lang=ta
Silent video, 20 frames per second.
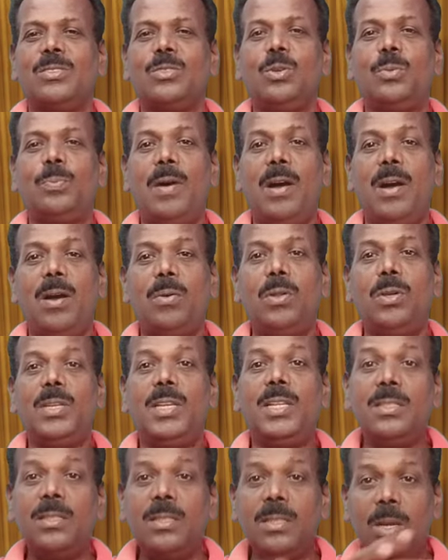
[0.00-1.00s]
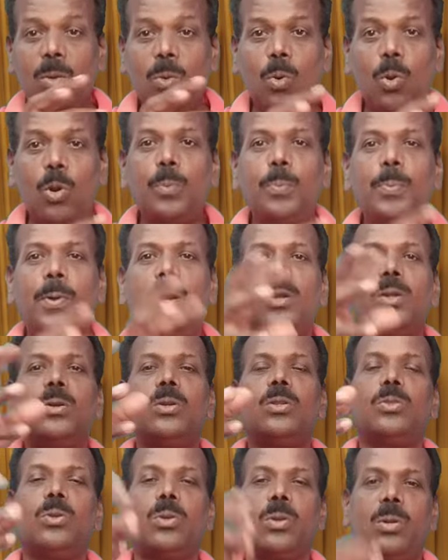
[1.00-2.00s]
ஸோ பாவ்லோ எந்த
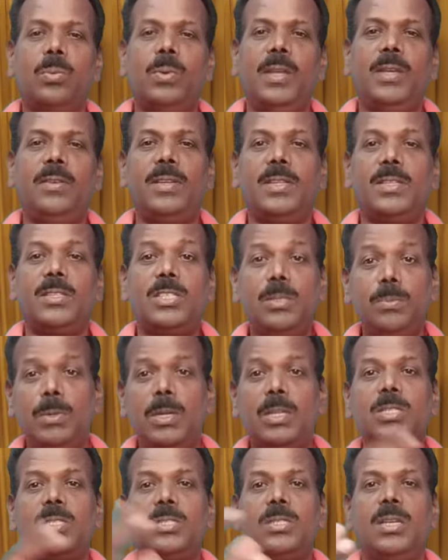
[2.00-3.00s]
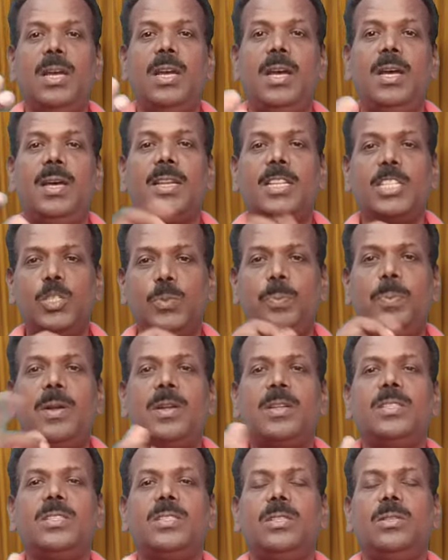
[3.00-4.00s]
கோட்பாடோடு தொடர்புடையவர் ஸ்டிம்லஸ்
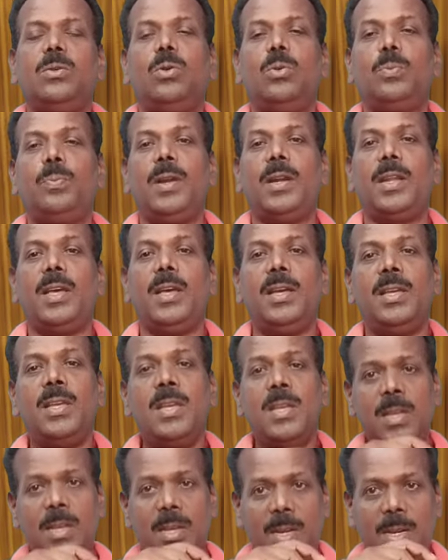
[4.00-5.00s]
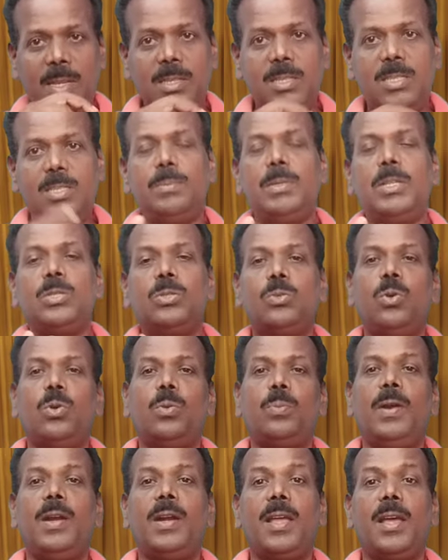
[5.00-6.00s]
ரெஸ்பான்ஸ் uh, கோட்பாடா இல்லை ஸ்டிம்லஸ்
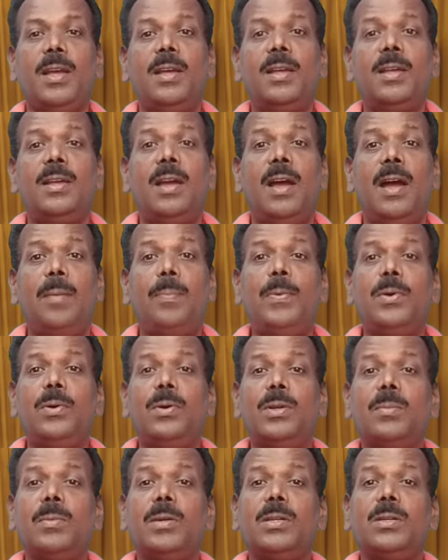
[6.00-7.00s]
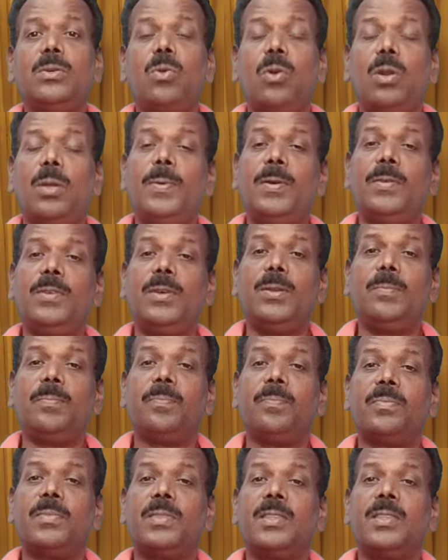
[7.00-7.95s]
கோட்பாடா அப்போது நமக்கு குழப்பம் வரும்